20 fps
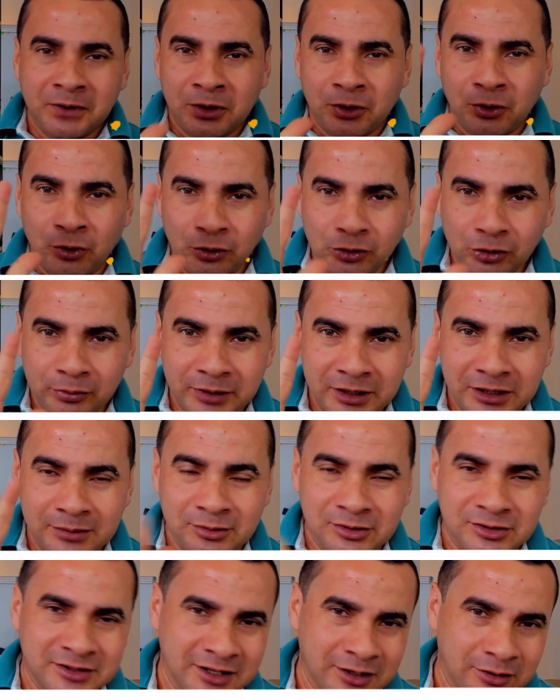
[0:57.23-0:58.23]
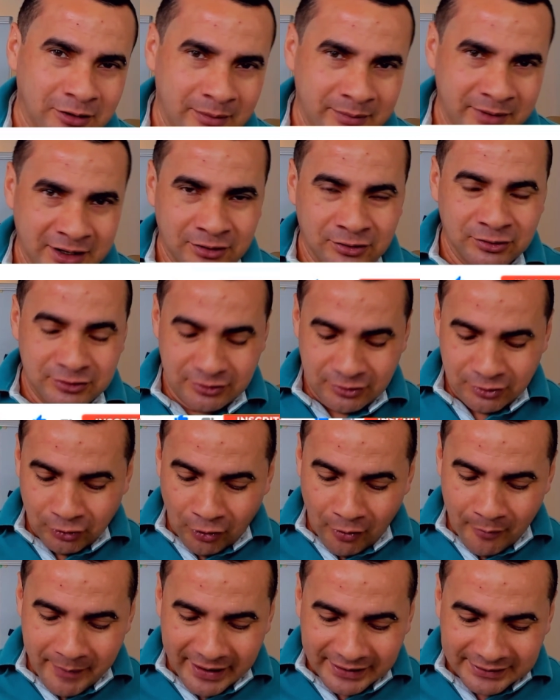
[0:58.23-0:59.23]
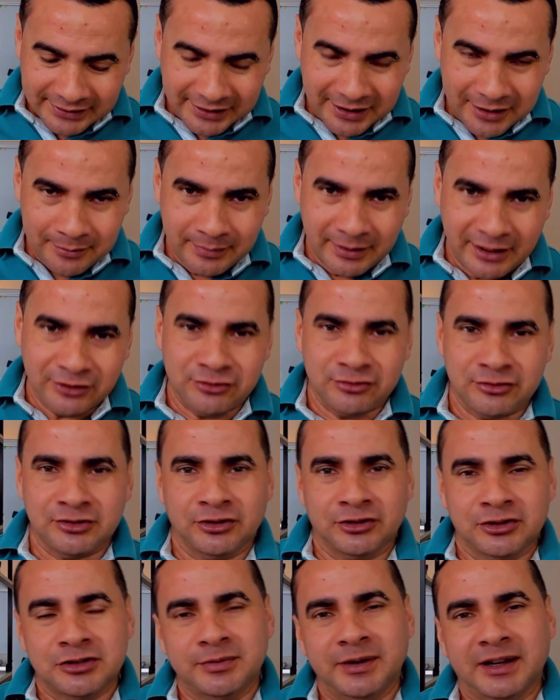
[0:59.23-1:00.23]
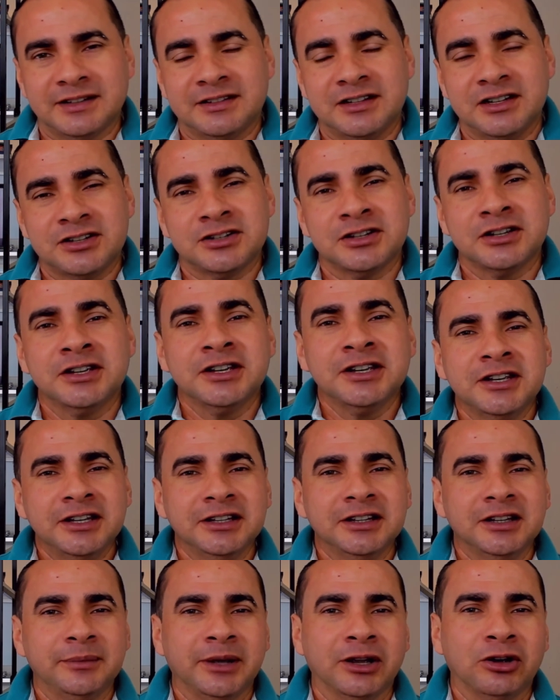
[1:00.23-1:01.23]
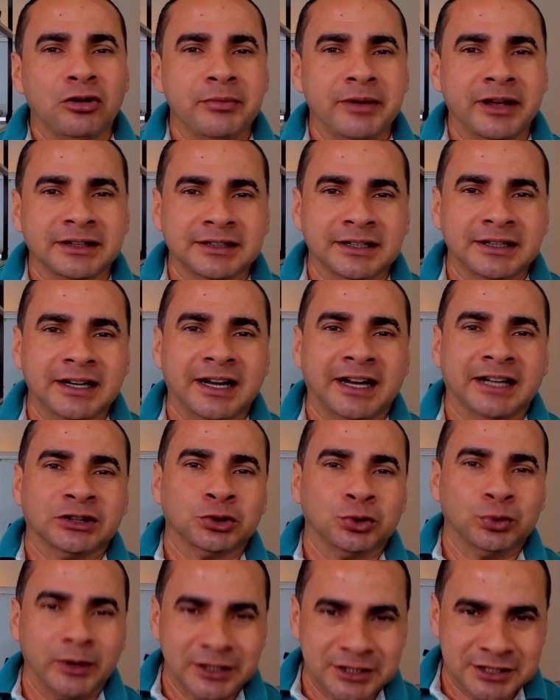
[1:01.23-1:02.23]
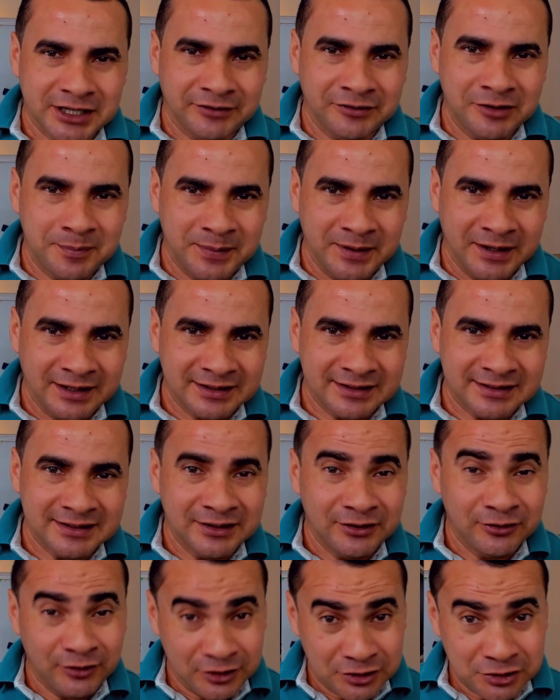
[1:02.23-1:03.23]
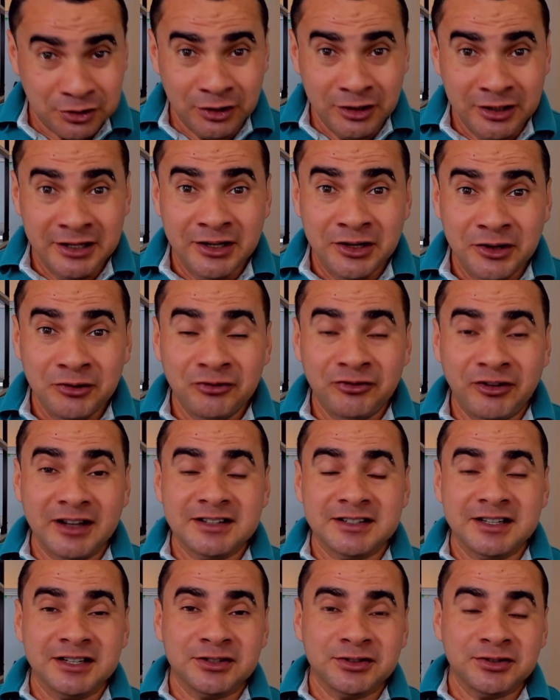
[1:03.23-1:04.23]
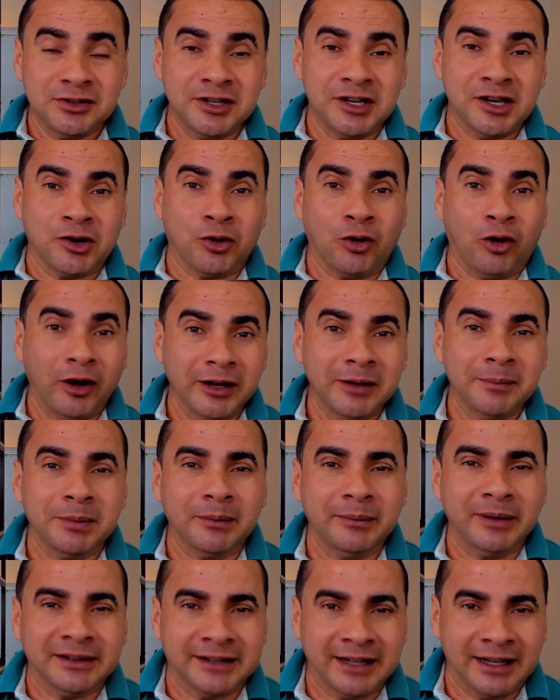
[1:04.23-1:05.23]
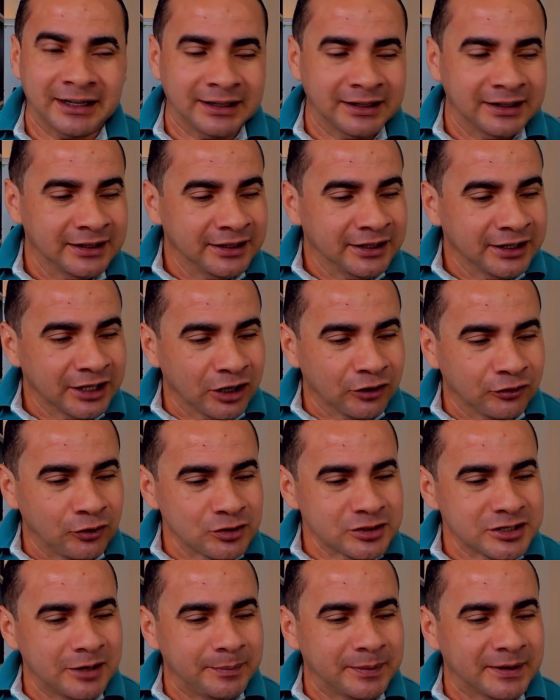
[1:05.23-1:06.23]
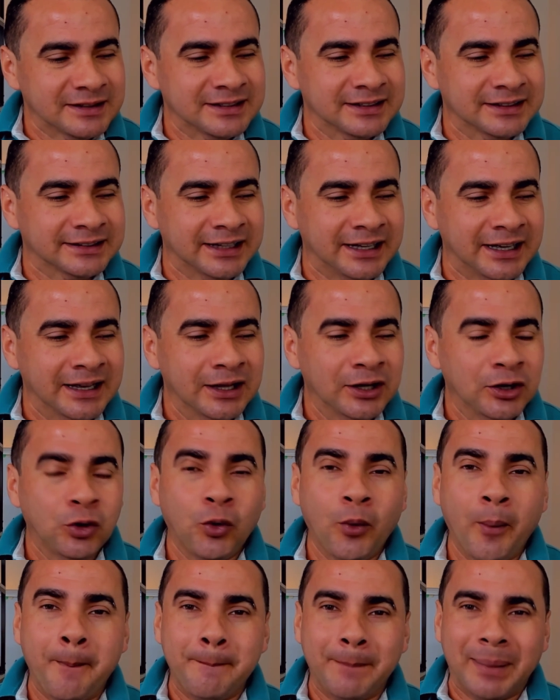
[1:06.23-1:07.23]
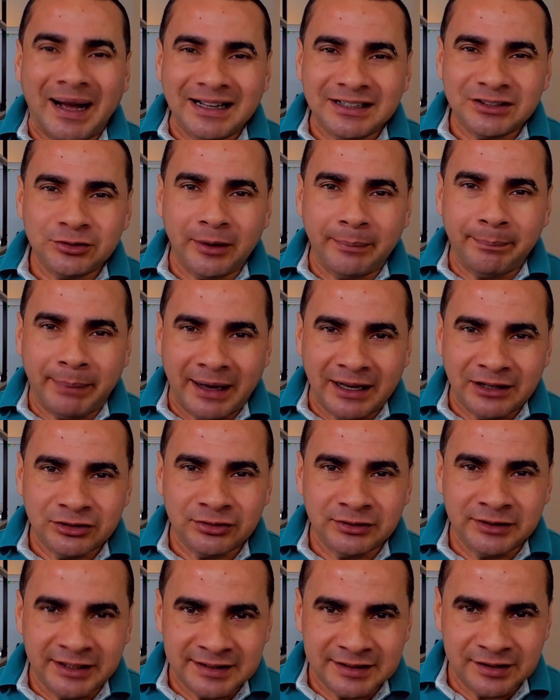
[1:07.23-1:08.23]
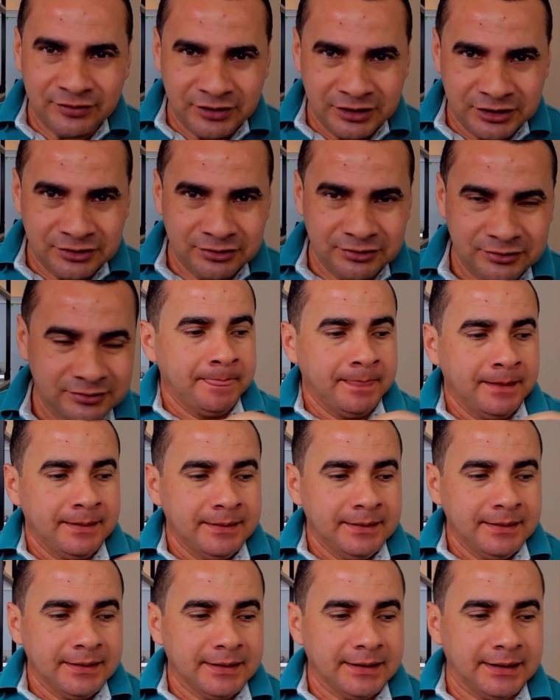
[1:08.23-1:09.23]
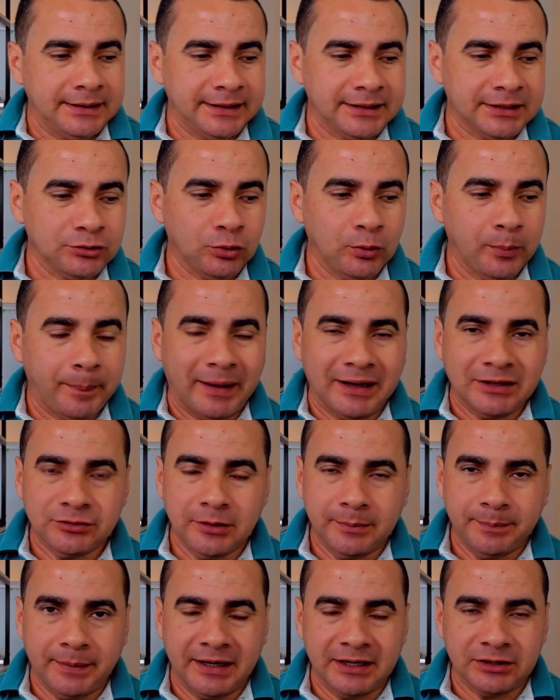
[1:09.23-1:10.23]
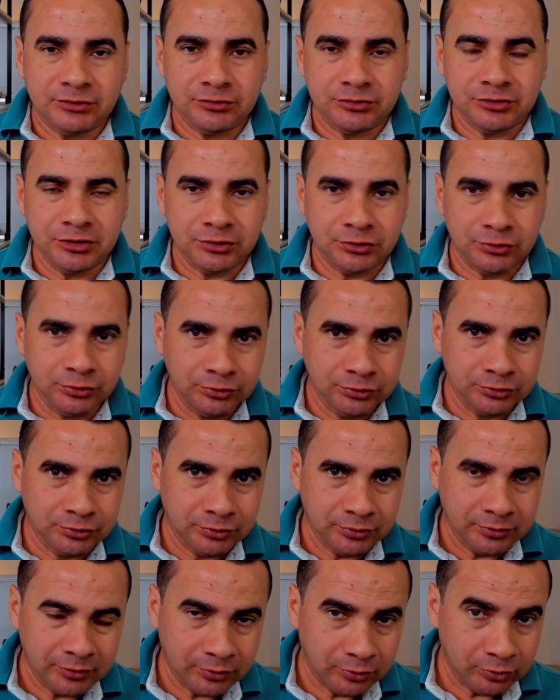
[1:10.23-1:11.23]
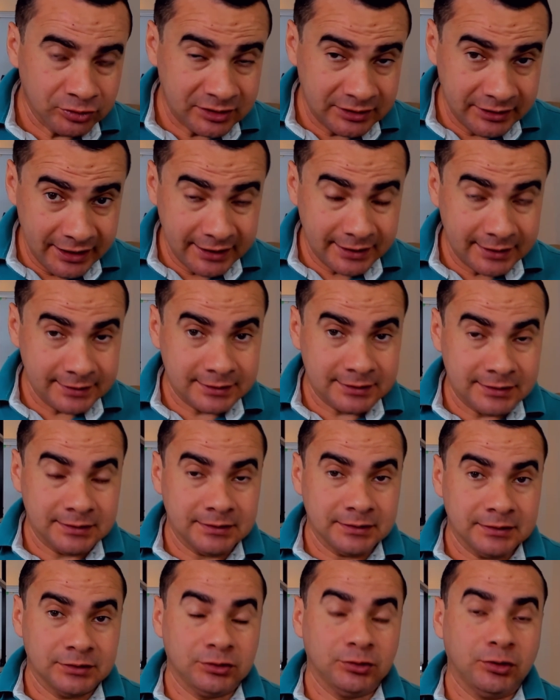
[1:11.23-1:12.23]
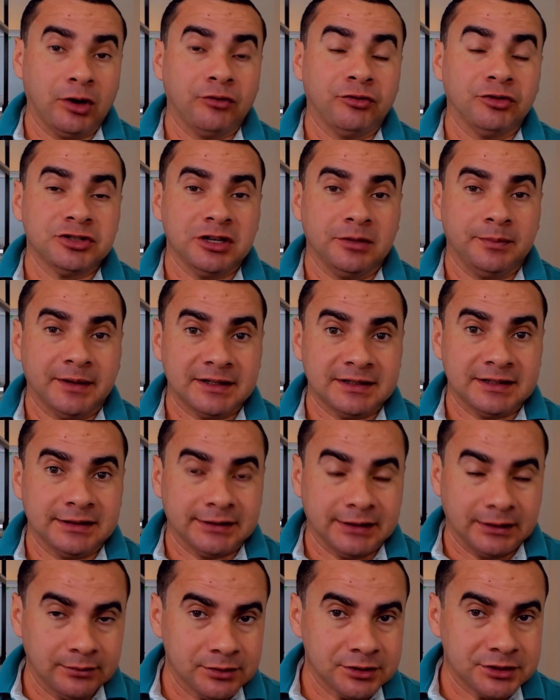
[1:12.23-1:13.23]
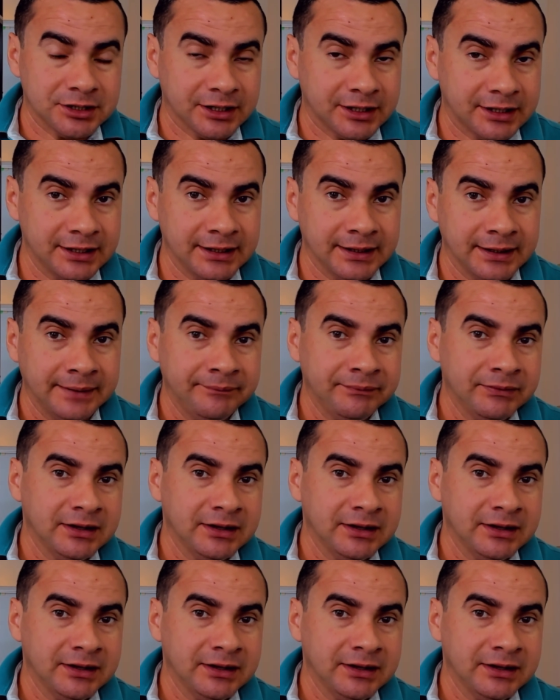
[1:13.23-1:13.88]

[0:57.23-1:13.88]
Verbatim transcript: com no mínimo cinco amigos. Comenta aqui embaixo de onde me assiste e também comenta a tua chave Pix. Fechou? Faz isso e corre para minha tela que eu vou te apresentar o passo a passo nesse vídeo. Galera, o passo a passo de tudo, os links que eu vou te apresentar hoje aqui,